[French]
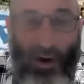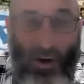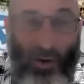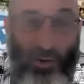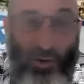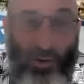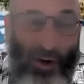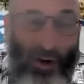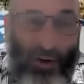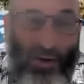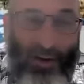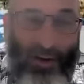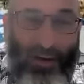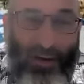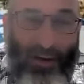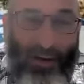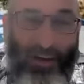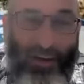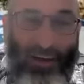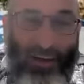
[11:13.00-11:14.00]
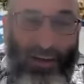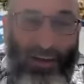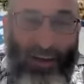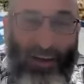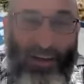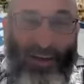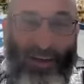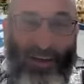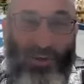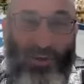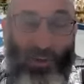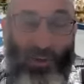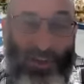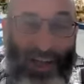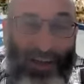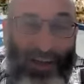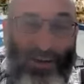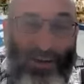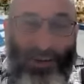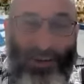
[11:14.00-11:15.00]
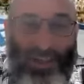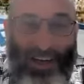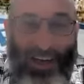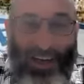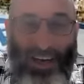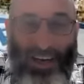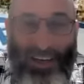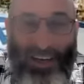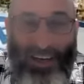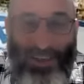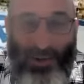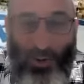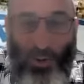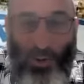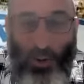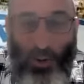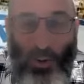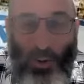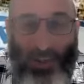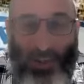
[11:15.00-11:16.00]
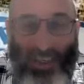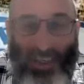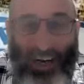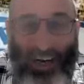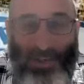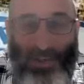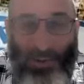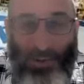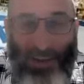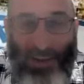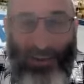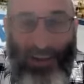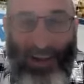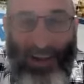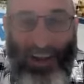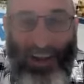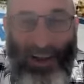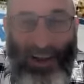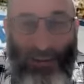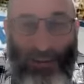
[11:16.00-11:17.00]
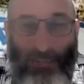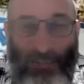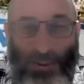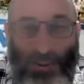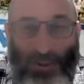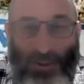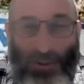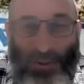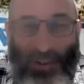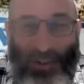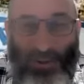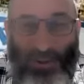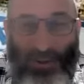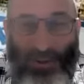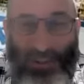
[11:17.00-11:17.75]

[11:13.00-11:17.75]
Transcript: l'entend. Euh, sous, sous son entière responsabilité et plus sur celle de